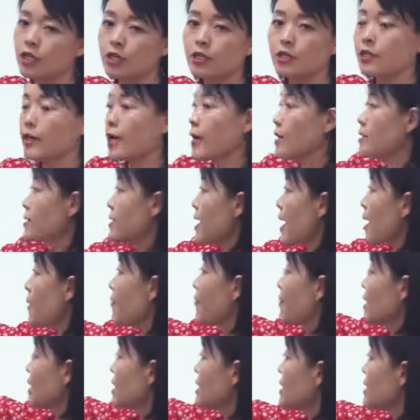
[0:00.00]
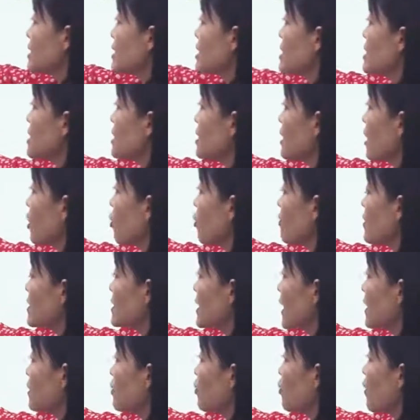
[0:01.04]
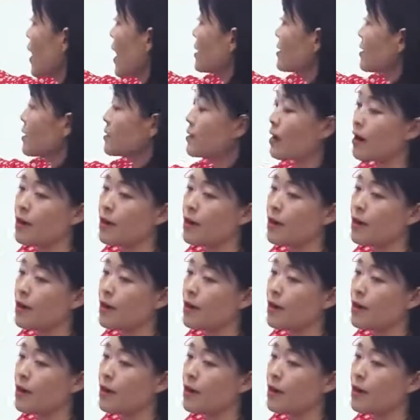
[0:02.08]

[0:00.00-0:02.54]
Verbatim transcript: 这个看一下名词一呢后面加的哇呢，